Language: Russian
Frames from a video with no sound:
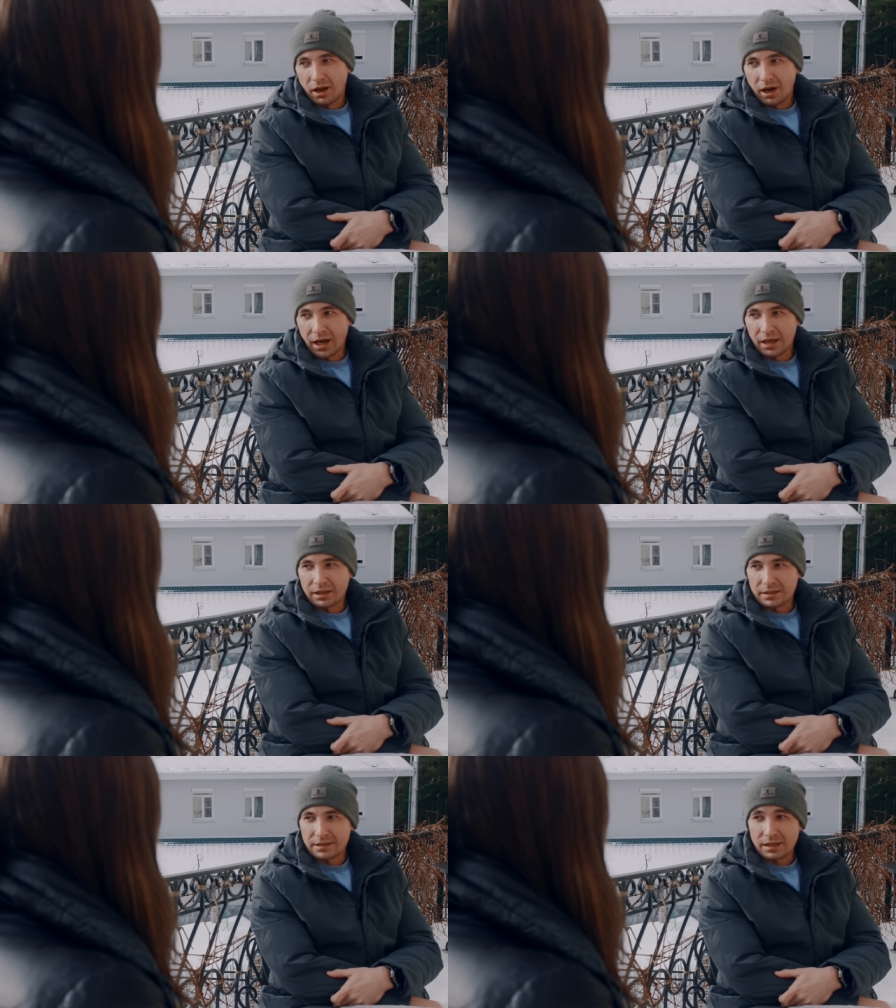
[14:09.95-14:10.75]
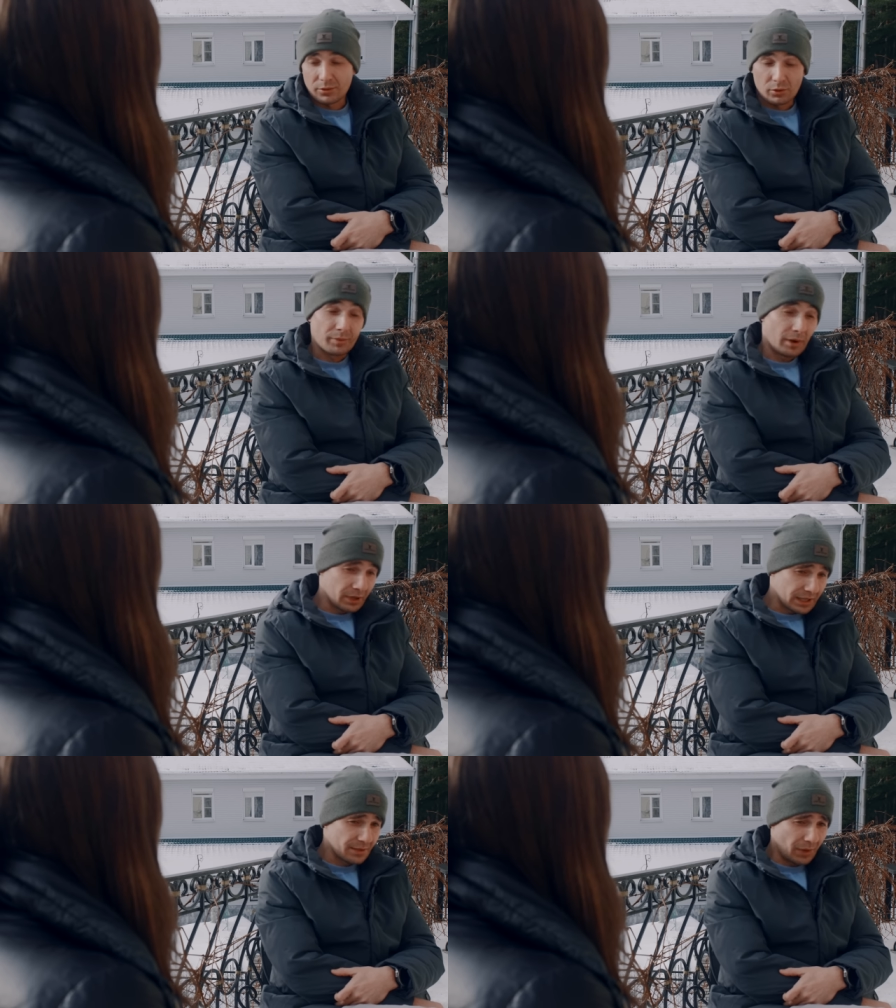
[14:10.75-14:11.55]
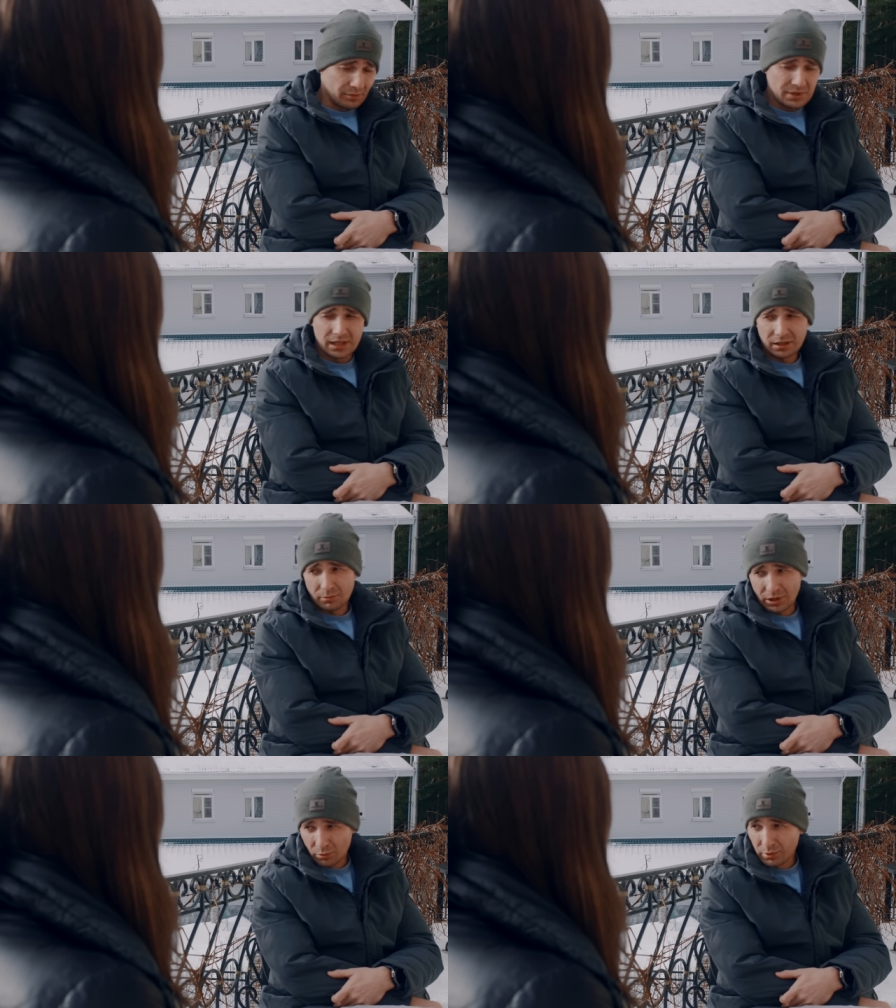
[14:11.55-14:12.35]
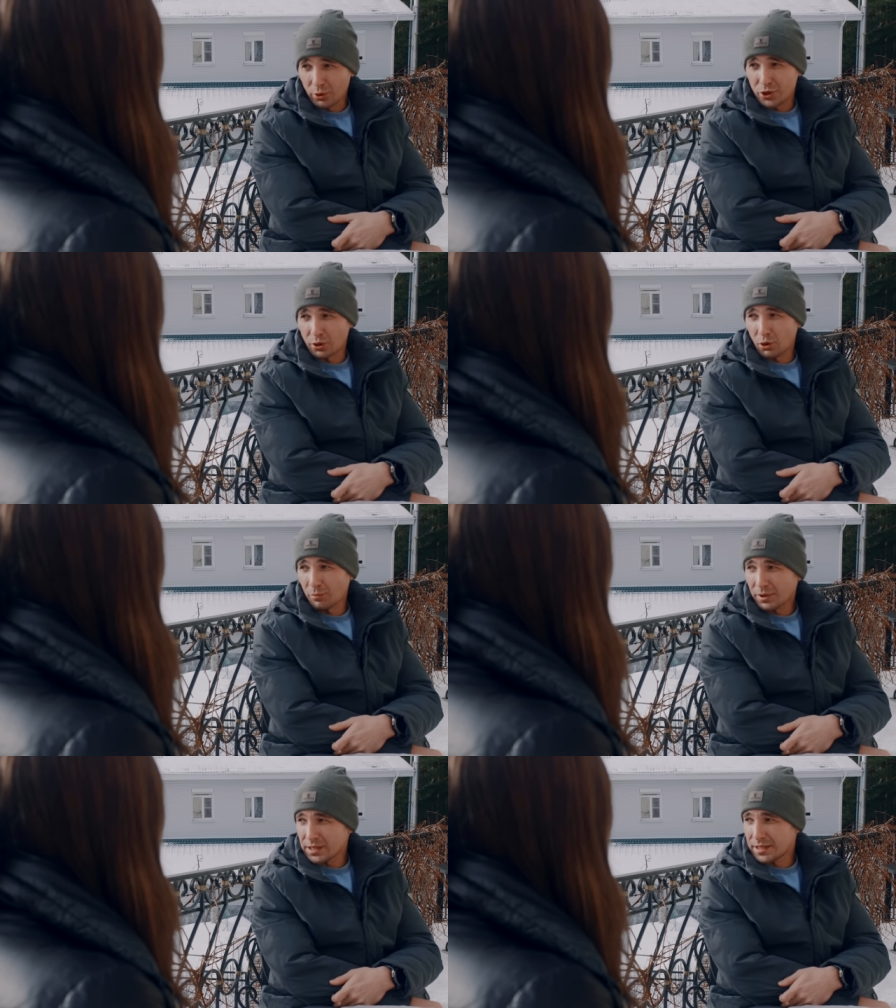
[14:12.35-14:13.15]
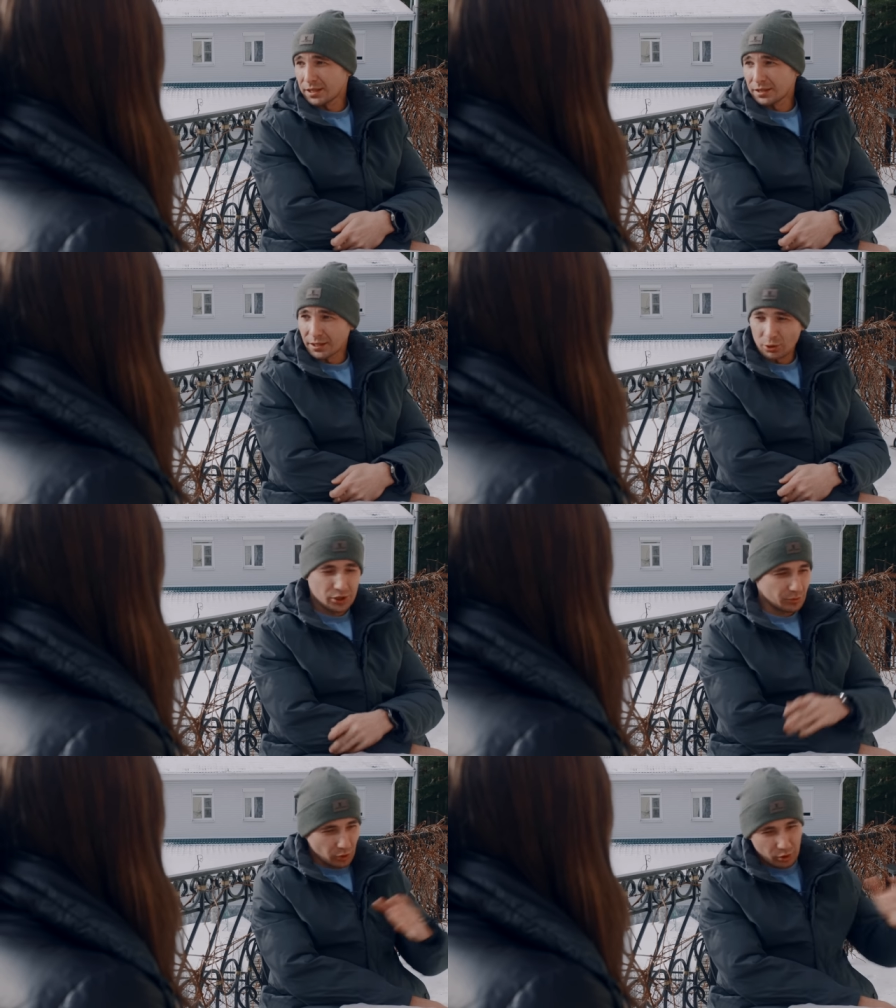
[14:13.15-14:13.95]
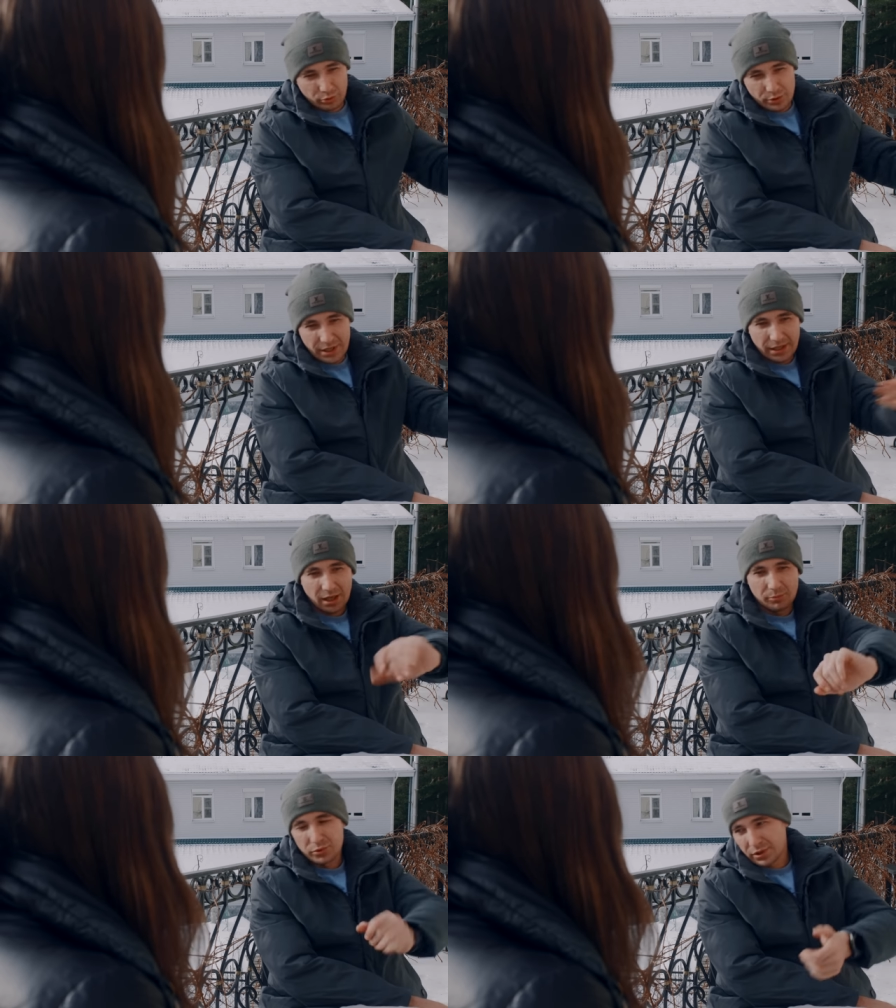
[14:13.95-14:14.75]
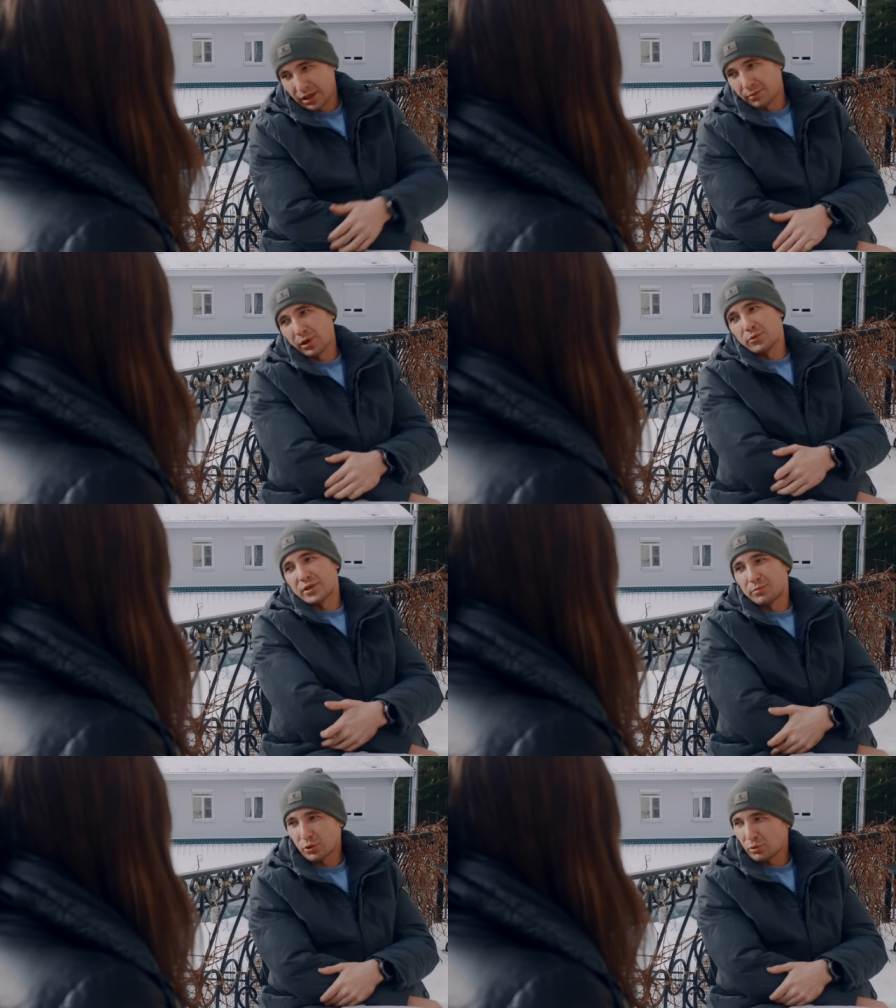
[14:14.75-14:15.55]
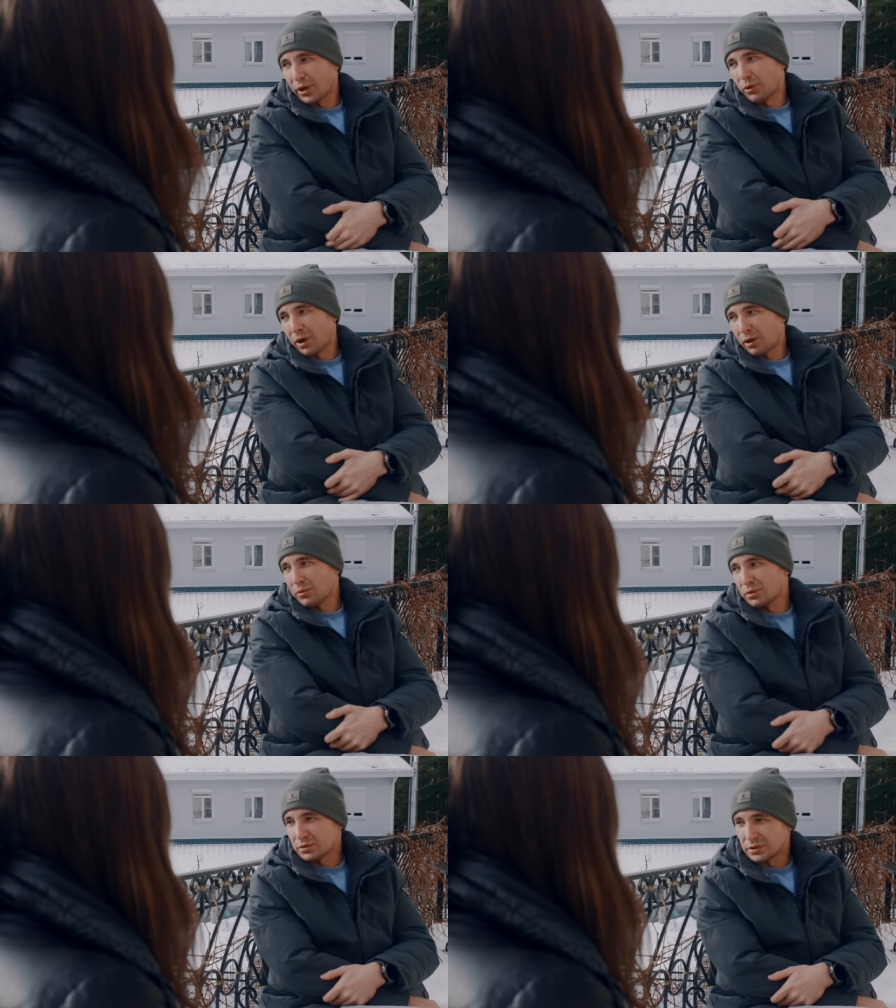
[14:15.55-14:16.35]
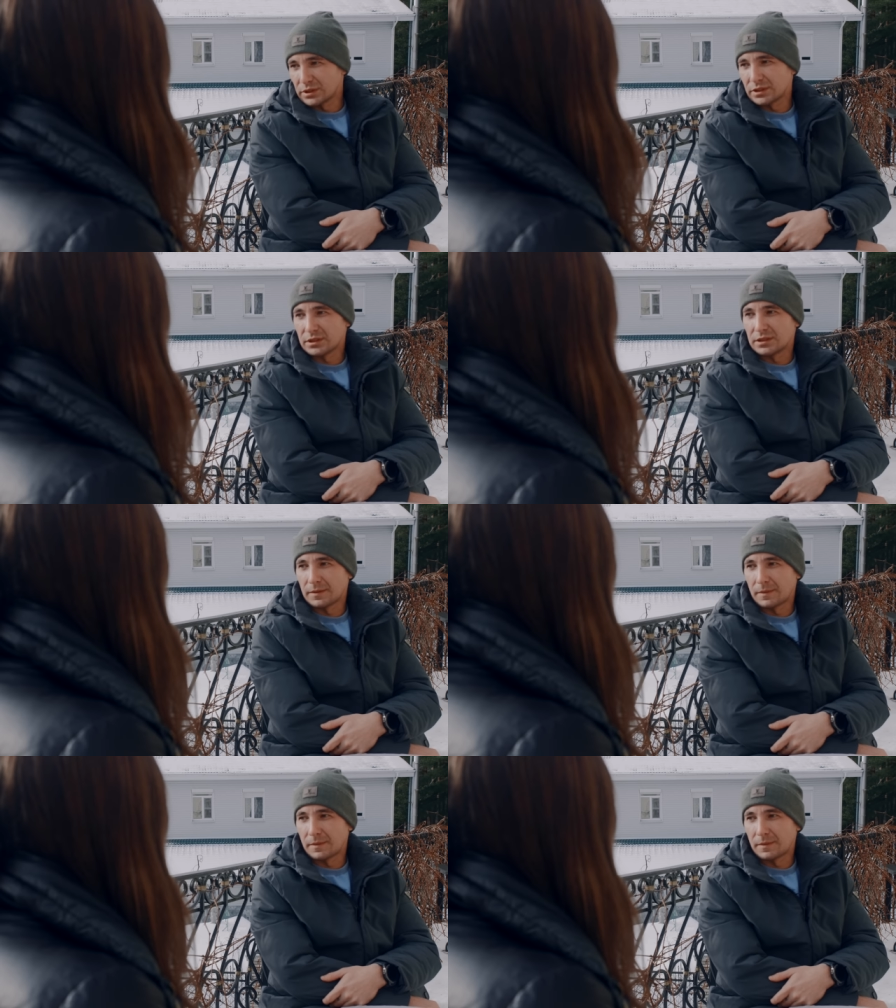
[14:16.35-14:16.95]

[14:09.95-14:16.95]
а на тот момент с моим делом, оно было очень громкое дело, и очень много людей как бы узнали мою семью, мою маму, и